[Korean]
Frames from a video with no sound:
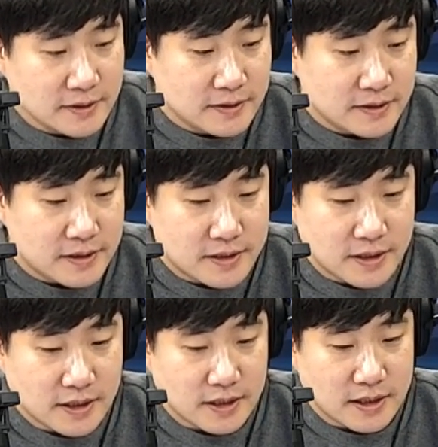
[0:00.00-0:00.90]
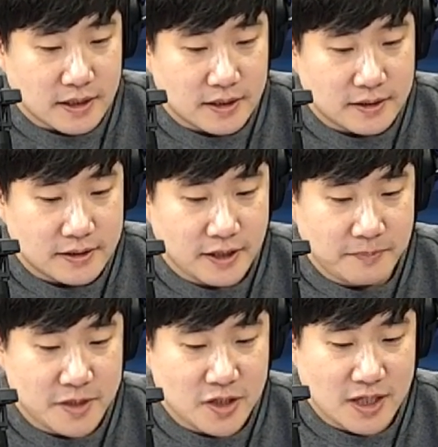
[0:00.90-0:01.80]
자,
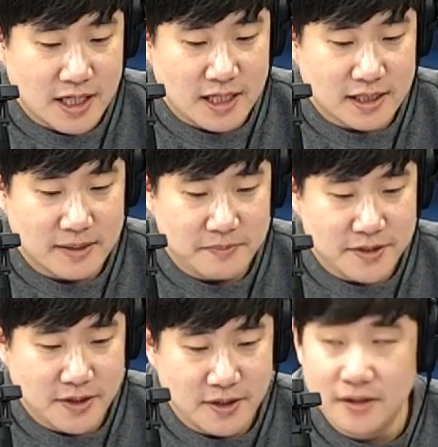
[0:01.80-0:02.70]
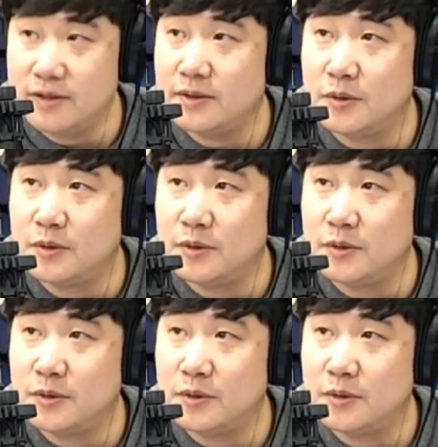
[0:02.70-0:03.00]
염정아, 김서형,